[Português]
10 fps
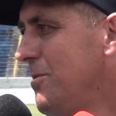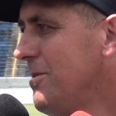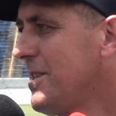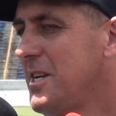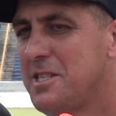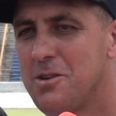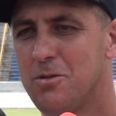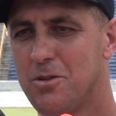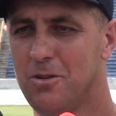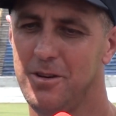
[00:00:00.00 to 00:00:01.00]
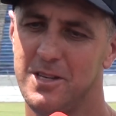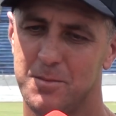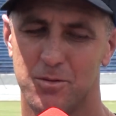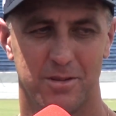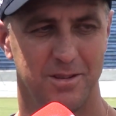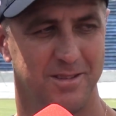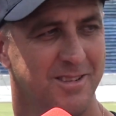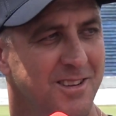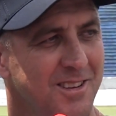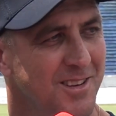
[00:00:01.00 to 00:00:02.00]
um 3-5-2, para um,
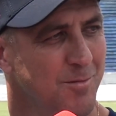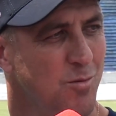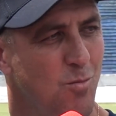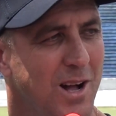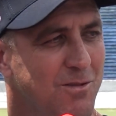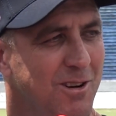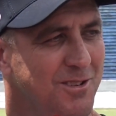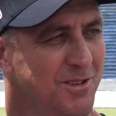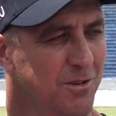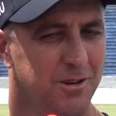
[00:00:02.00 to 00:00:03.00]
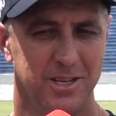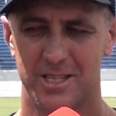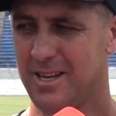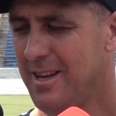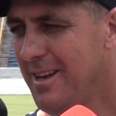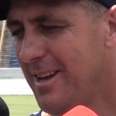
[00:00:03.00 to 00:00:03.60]
um 4-4-2.